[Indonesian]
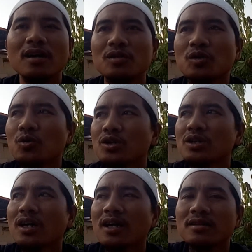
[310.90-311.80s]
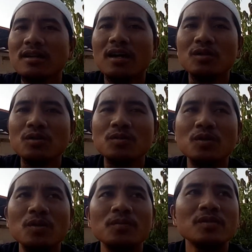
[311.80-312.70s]
atau di jalan-jalan
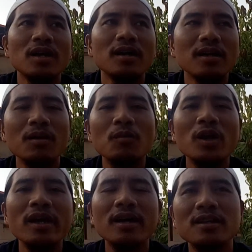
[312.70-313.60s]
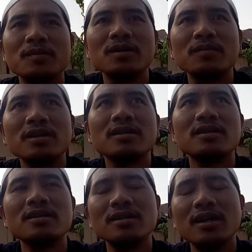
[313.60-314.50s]
umum ya nggak boleh ya teman-teman
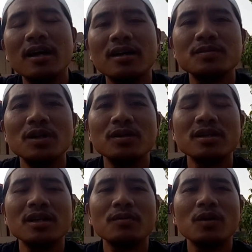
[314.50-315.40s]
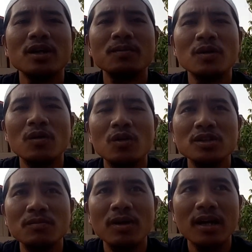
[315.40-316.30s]
eh, di Arab Saudi nggak boleh merokok
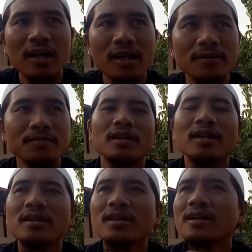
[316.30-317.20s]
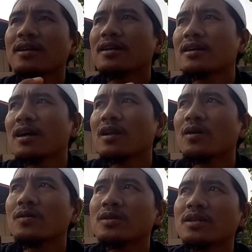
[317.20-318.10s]
sembarangan nanti
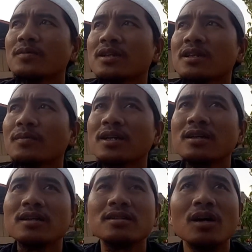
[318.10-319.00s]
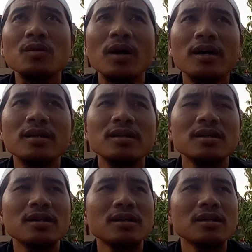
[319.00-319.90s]
kalau teman-teman ketahuan
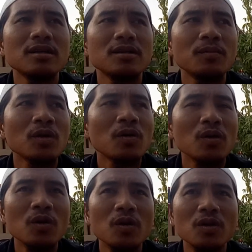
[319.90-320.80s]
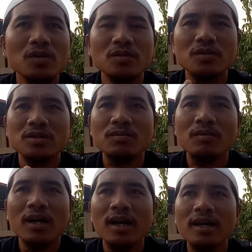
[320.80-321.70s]
eh, merokok
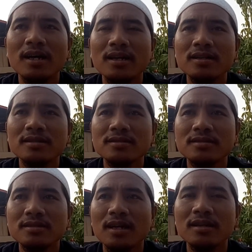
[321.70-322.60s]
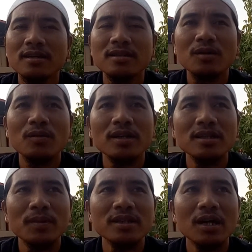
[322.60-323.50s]
sembarangan dan ketahuan
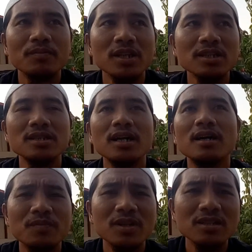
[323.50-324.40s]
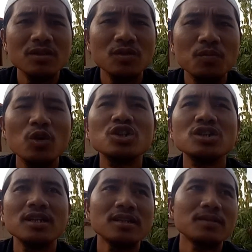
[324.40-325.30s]
sama taptis ya taptis itu
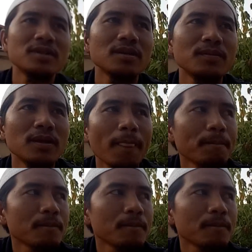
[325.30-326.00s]
polisi ya teman-teman